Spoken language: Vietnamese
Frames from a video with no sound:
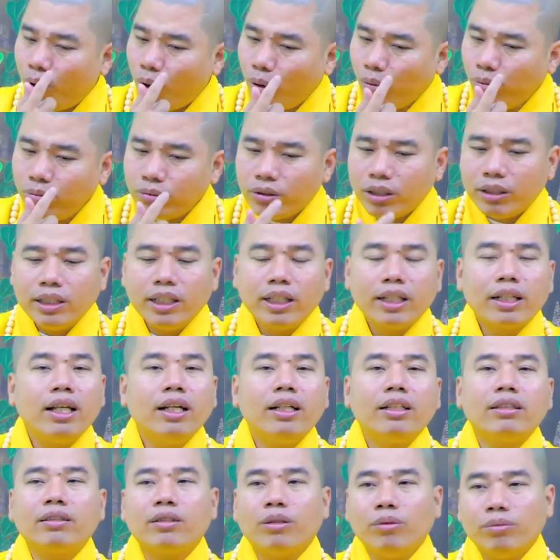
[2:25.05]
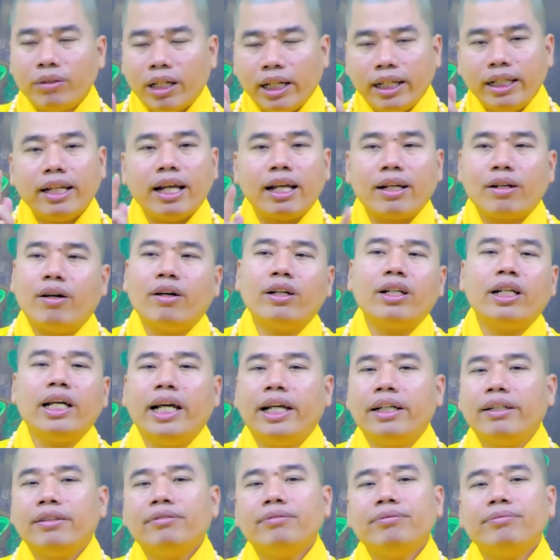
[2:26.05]
mụn thôi những đức cũng thấy ra rõ
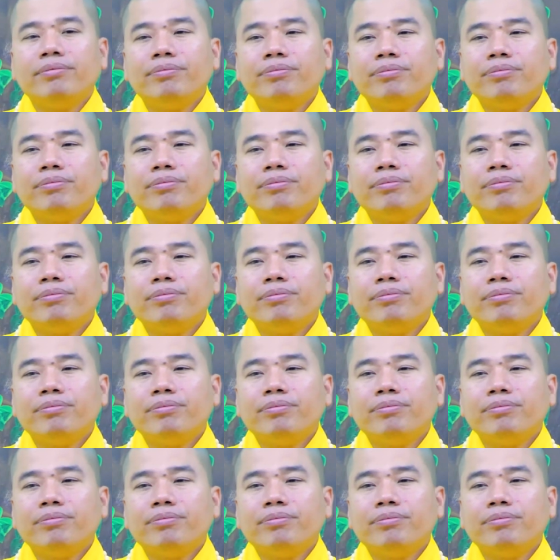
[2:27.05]
ràng.